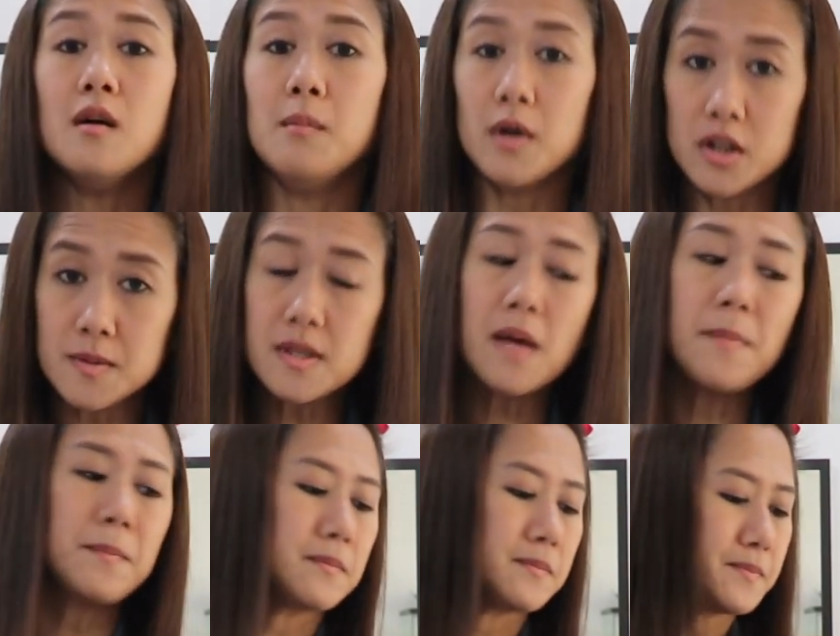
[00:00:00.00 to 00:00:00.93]
bottom
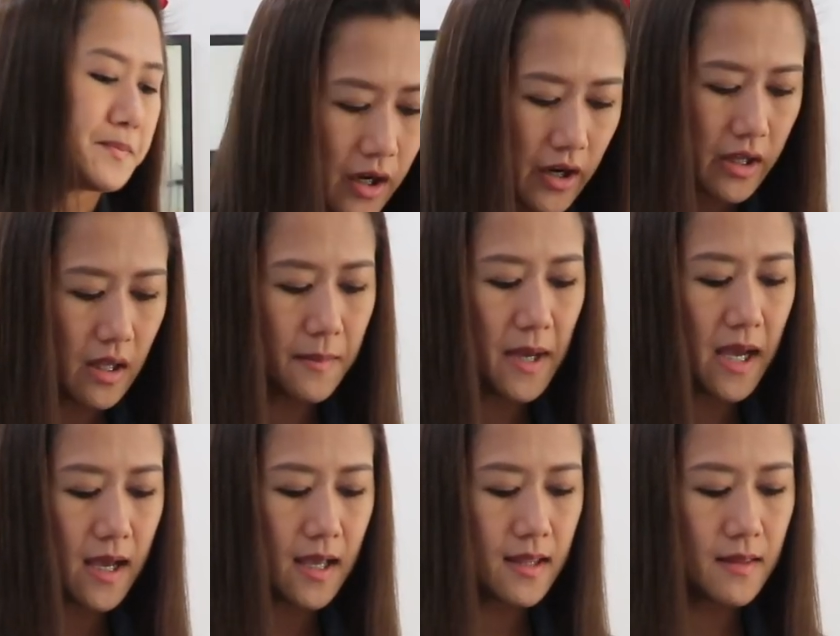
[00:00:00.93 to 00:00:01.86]
top. Here
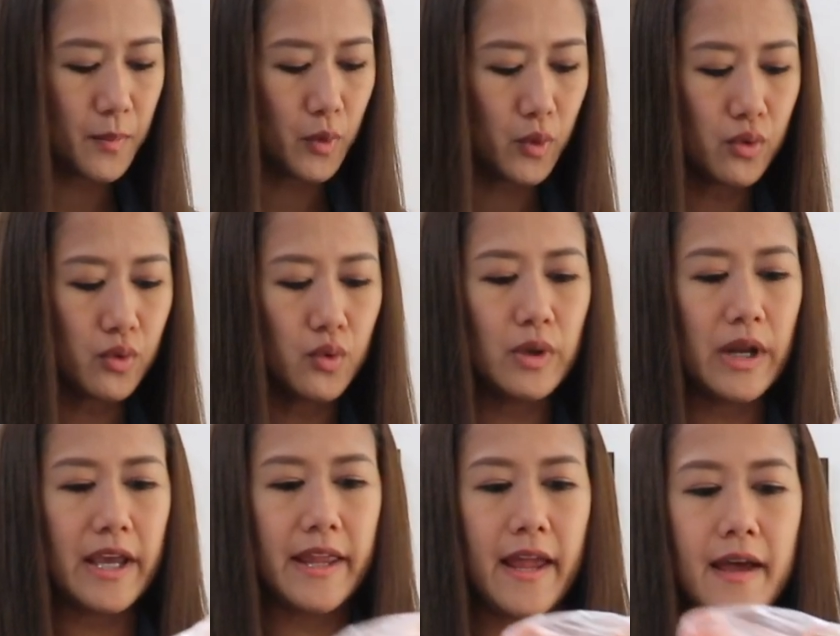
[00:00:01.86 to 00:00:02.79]
naman, puro
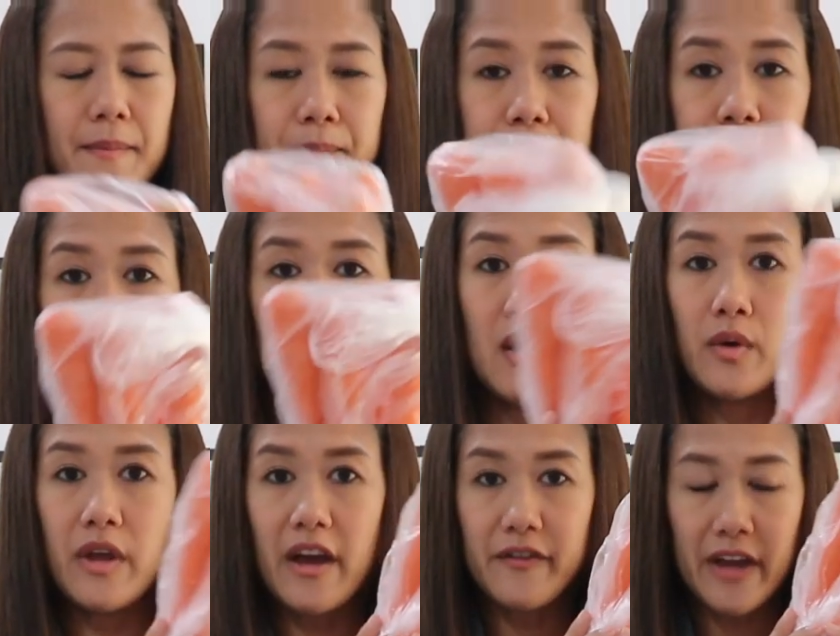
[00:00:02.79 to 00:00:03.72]
gulay na.
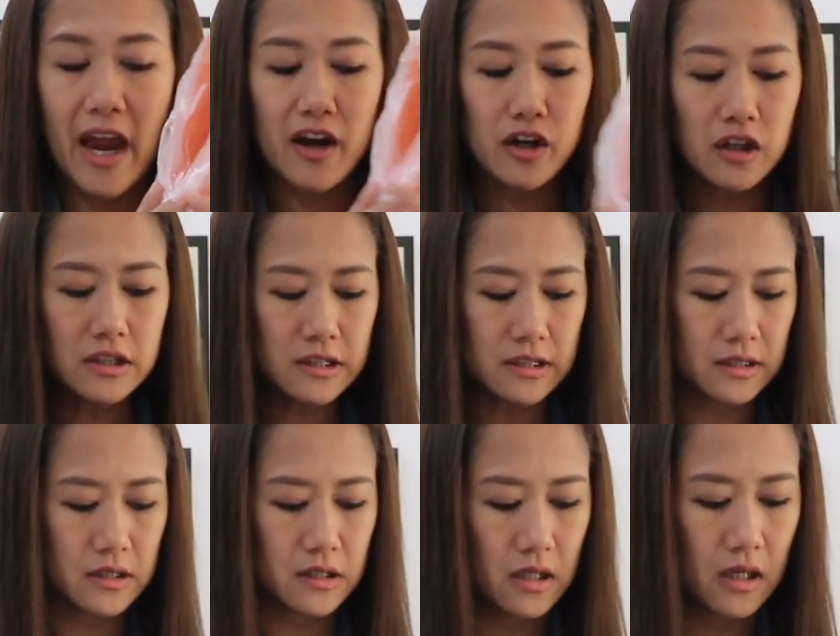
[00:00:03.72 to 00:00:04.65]
We have carrots,
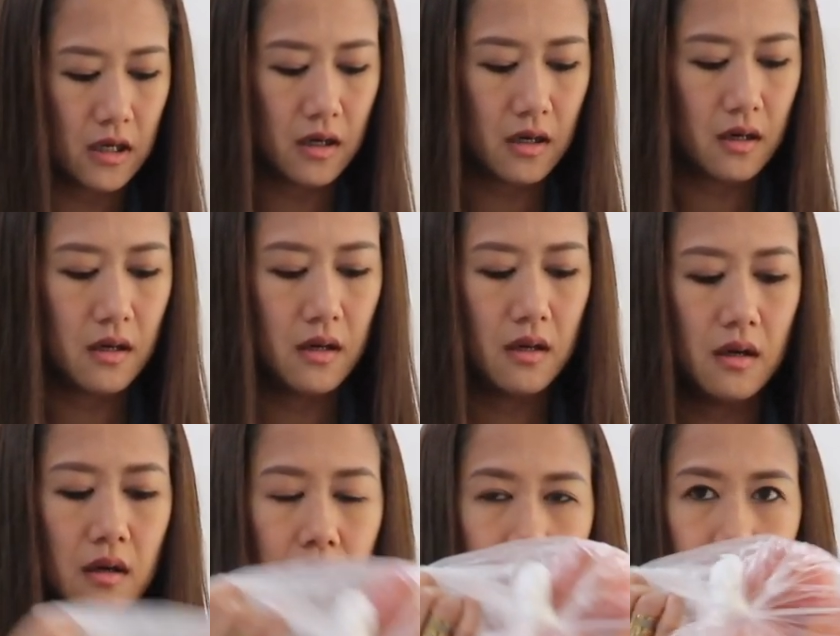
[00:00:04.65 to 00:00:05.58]

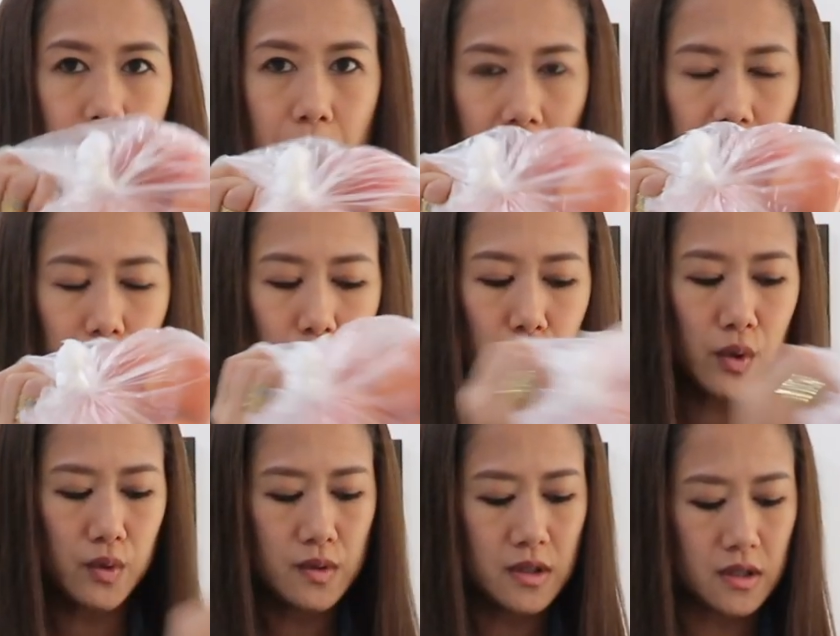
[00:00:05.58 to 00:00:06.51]

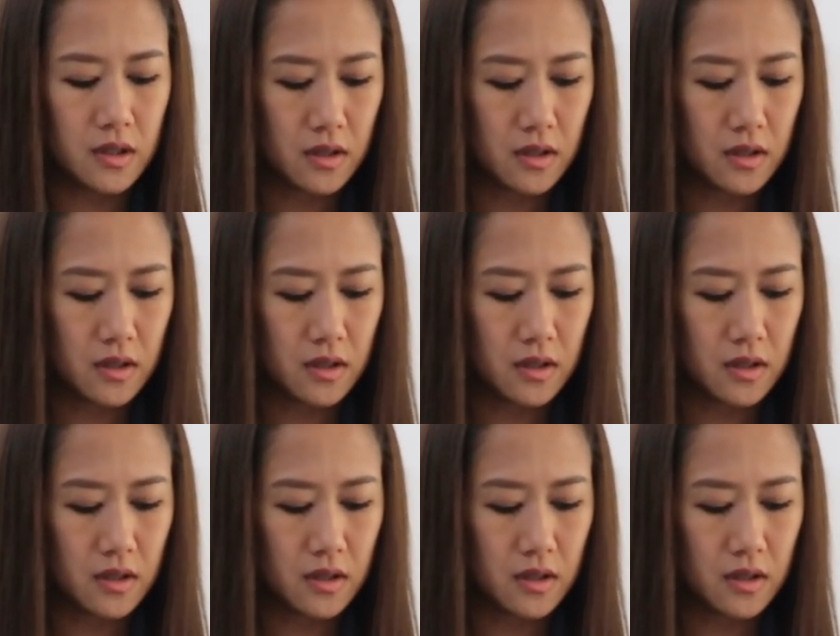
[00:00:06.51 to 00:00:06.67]
tomatoes,